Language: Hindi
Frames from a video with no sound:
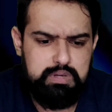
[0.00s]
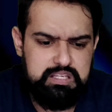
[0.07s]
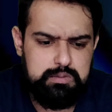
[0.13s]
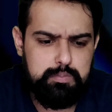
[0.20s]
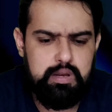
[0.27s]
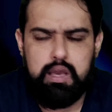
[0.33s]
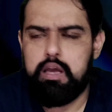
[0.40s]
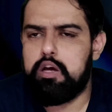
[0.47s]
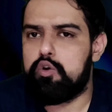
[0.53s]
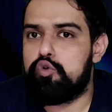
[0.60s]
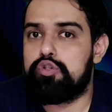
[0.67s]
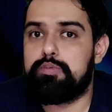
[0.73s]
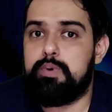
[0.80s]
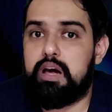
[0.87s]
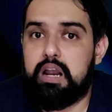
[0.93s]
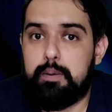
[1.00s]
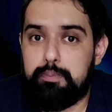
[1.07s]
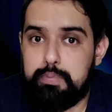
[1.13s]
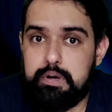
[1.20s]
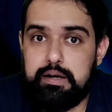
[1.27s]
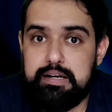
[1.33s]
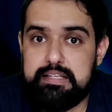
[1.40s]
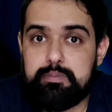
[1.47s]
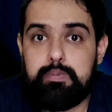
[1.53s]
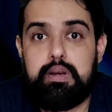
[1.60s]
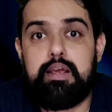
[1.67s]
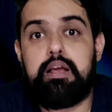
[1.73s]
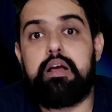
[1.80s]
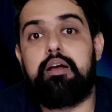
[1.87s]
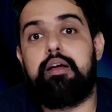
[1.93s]
के बीच में उसमें अगर आप
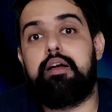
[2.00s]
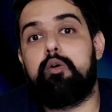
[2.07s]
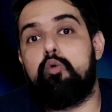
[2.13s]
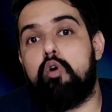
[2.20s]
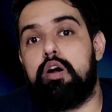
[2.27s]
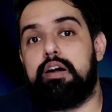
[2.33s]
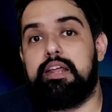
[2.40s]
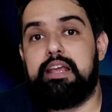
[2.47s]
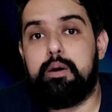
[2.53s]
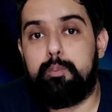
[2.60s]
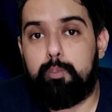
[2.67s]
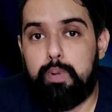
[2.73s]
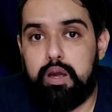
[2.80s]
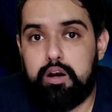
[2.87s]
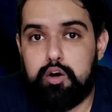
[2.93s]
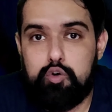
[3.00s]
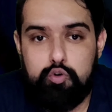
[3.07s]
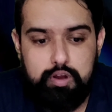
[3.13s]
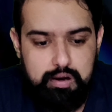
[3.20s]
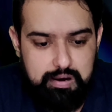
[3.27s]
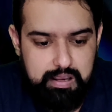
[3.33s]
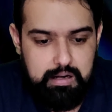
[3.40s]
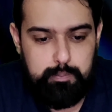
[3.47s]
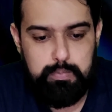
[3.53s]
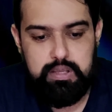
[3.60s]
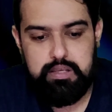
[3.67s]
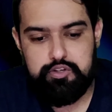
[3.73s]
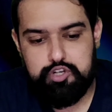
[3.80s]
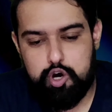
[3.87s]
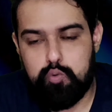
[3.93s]
डिस्प्ले क्वालिटी कंपेयर करोगे
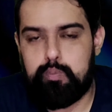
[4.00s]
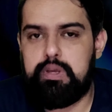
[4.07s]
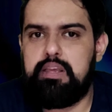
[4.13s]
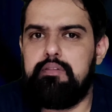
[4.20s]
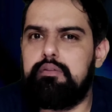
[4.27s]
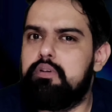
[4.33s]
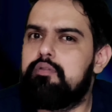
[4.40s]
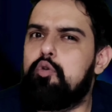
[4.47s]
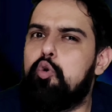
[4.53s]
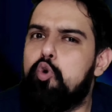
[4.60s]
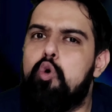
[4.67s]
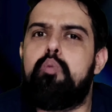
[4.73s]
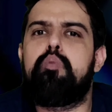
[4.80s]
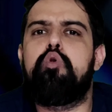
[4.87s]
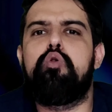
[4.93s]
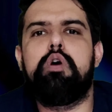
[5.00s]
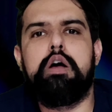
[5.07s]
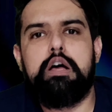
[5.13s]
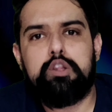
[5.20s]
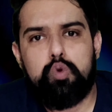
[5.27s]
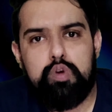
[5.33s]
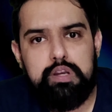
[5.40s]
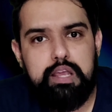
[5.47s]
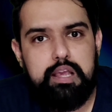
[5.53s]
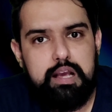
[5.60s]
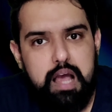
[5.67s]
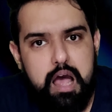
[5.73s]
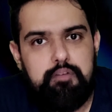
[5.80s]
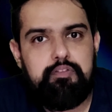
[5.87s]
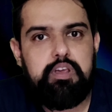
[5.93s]
रियलमी शाओमी वीवो ओप्पो तो इनकी
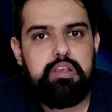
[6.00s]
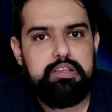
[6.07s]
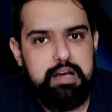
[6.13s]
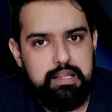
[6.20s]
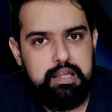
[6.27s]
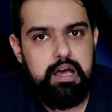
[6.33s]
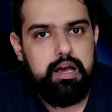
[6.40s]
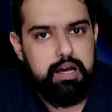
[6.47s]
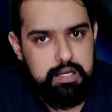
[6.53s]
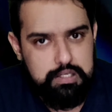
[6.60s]
काफ़ी ज़्यादा